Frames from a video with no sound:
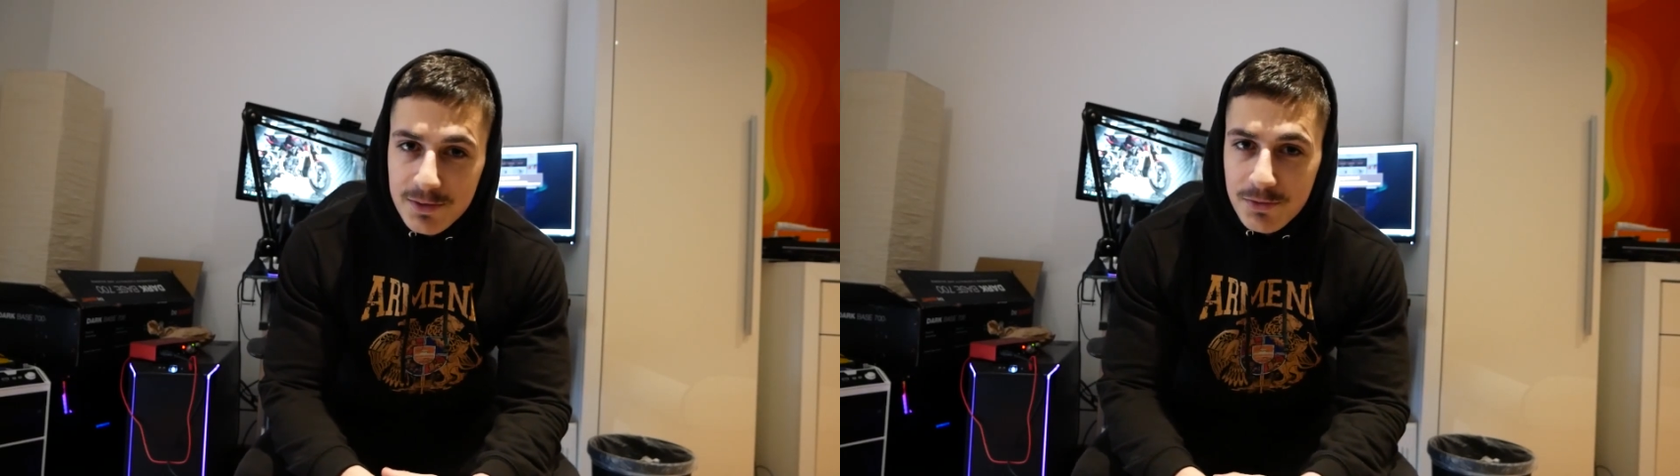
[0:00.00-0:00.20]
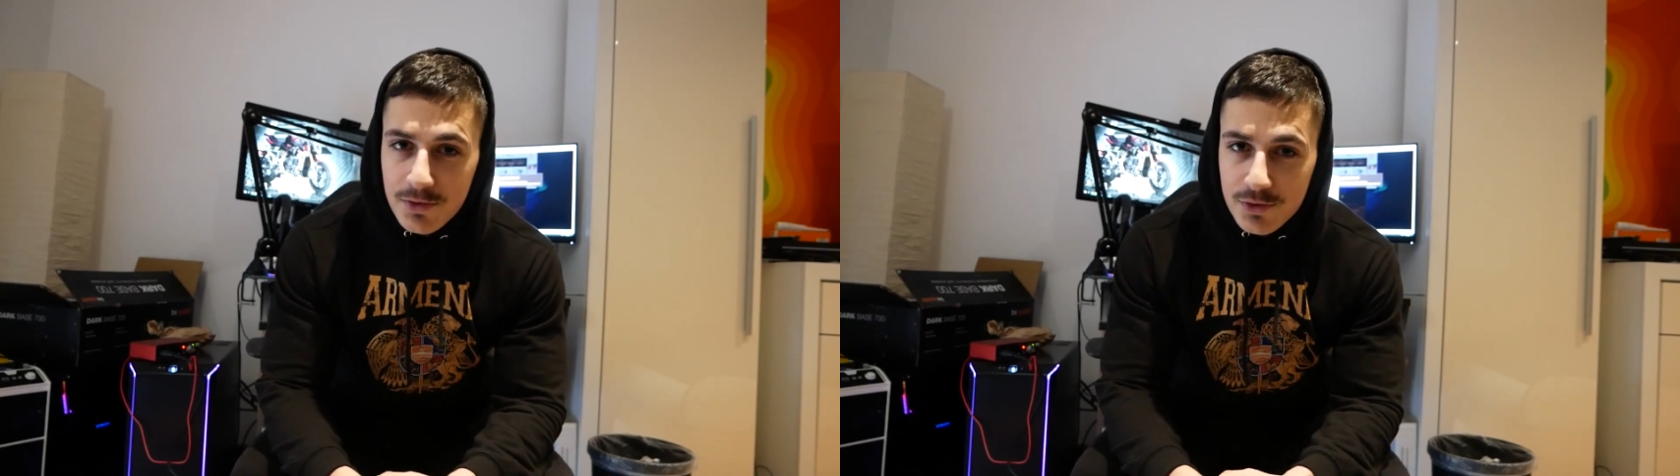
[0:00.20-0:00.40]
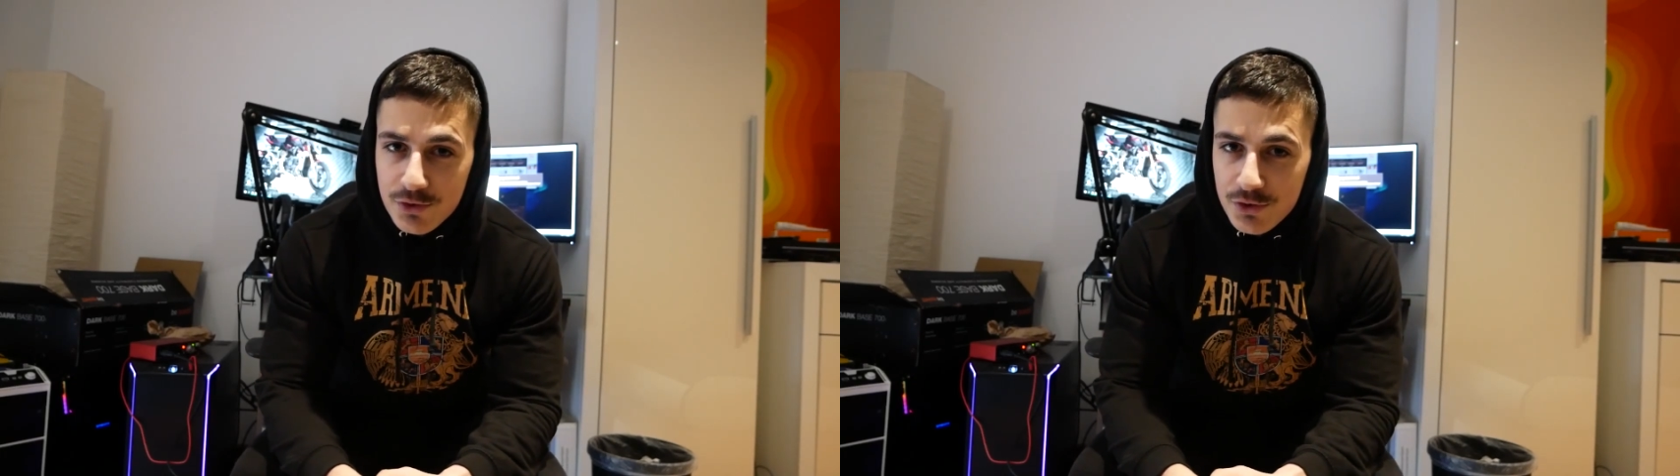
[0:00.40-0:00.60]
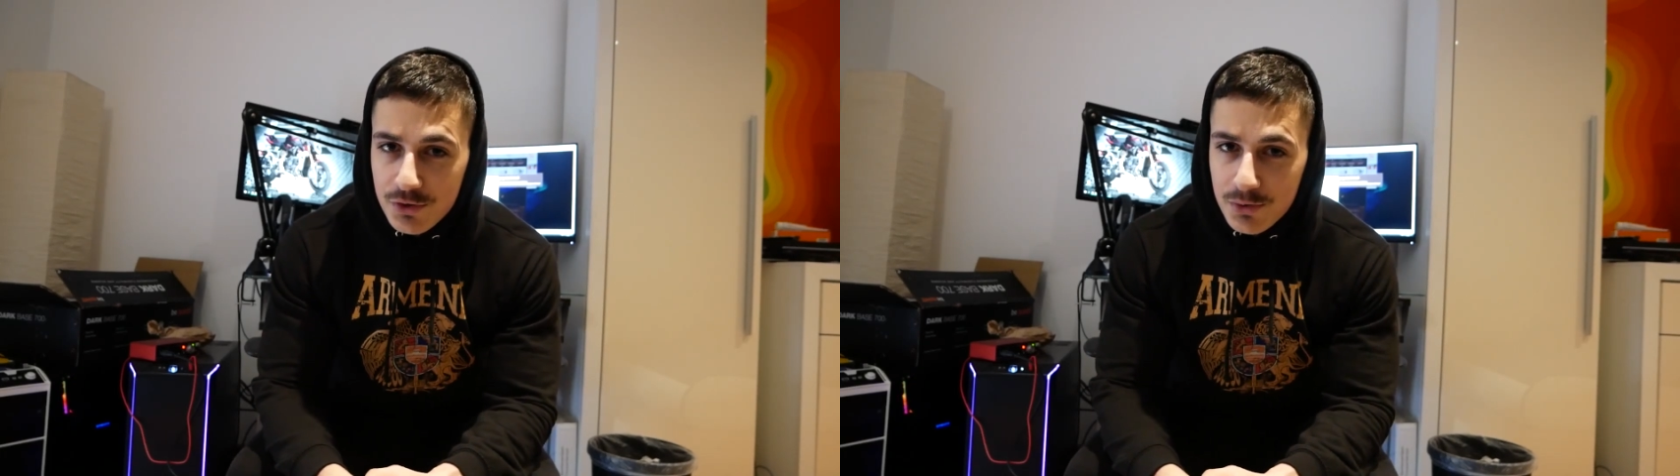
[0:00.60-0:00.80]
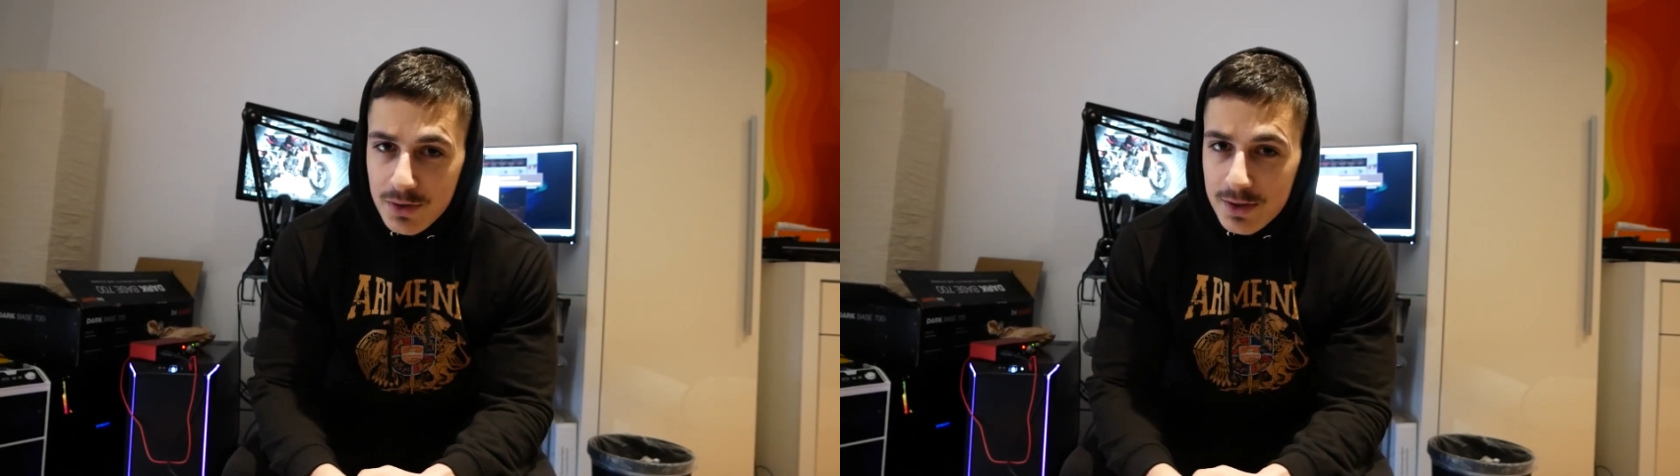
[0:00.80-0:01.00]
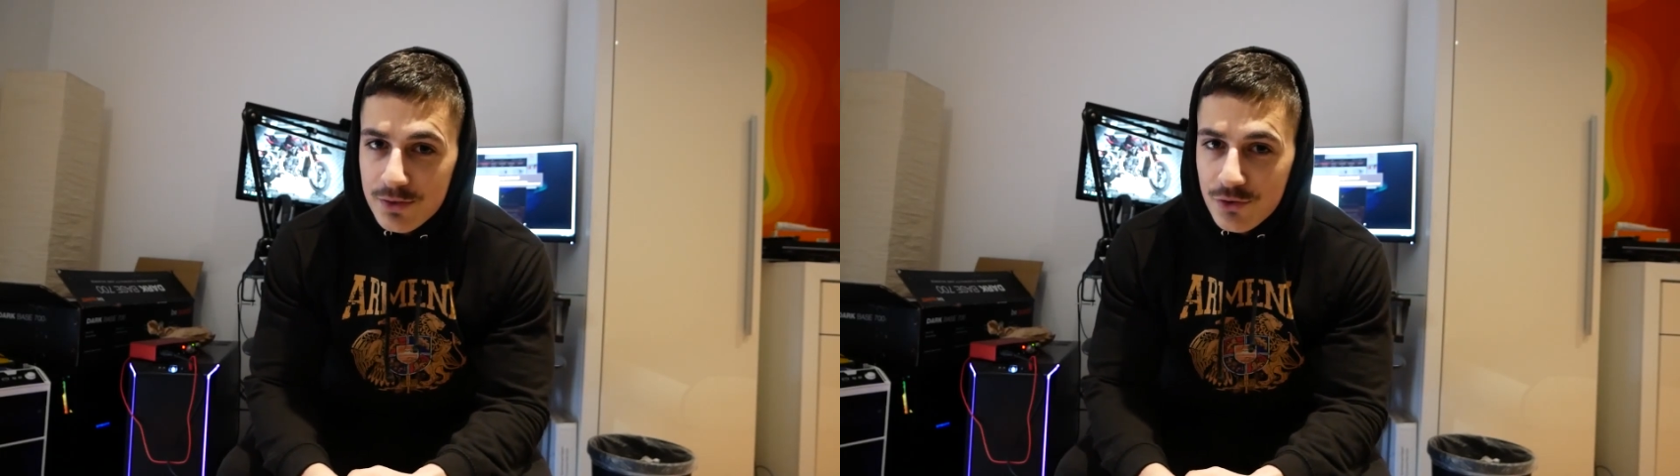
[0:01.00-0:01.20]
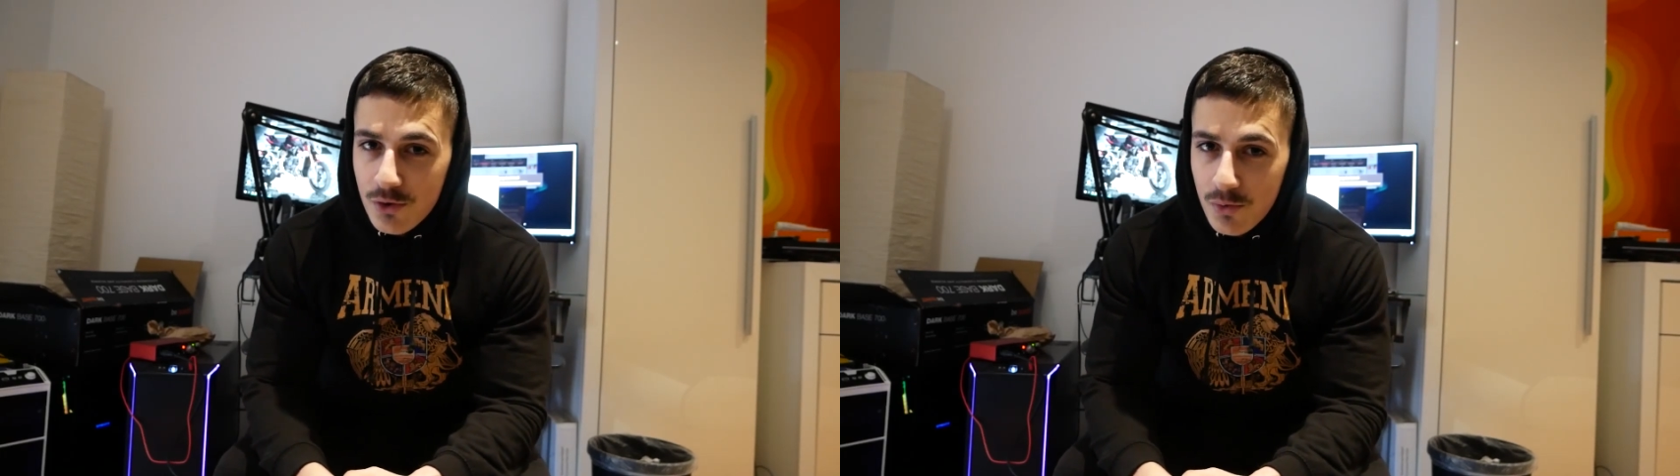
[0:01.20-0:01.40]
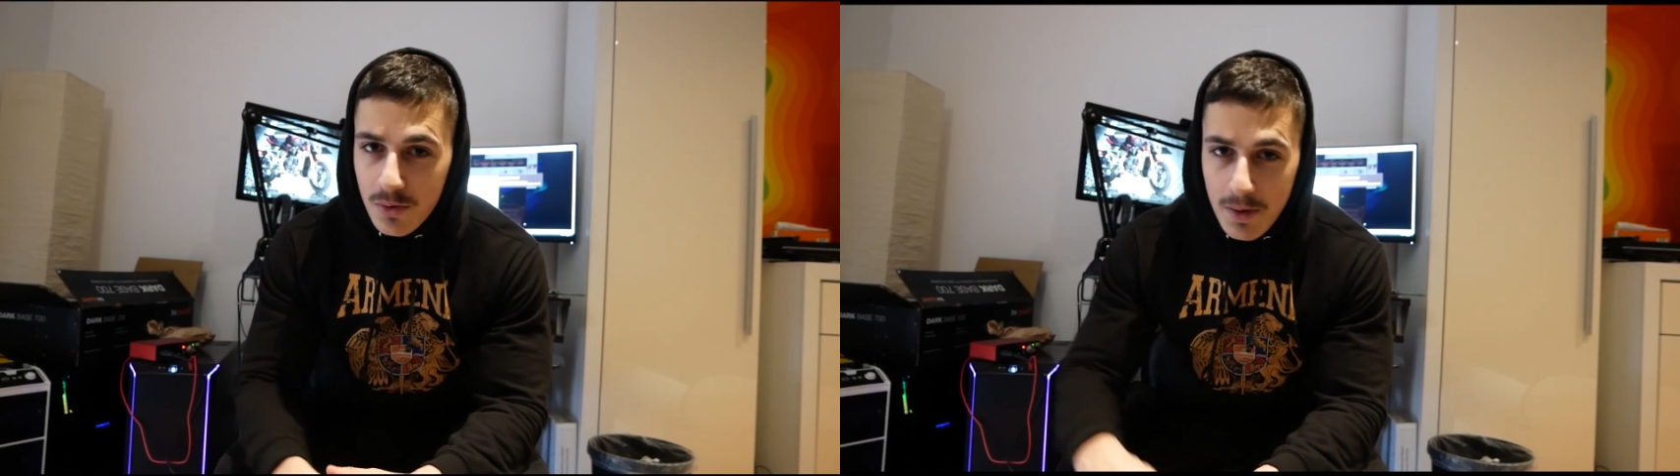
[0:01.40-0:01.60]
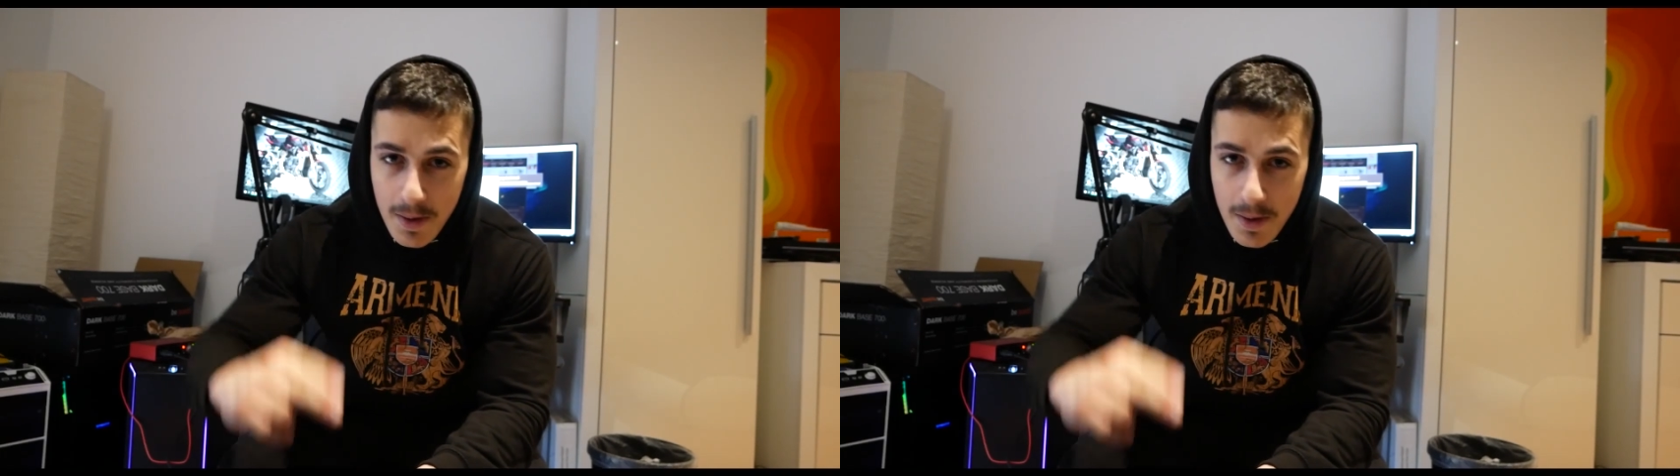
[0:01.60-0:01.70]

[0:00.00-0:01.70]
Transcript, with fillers: vorsichtig, haut rein, ciao.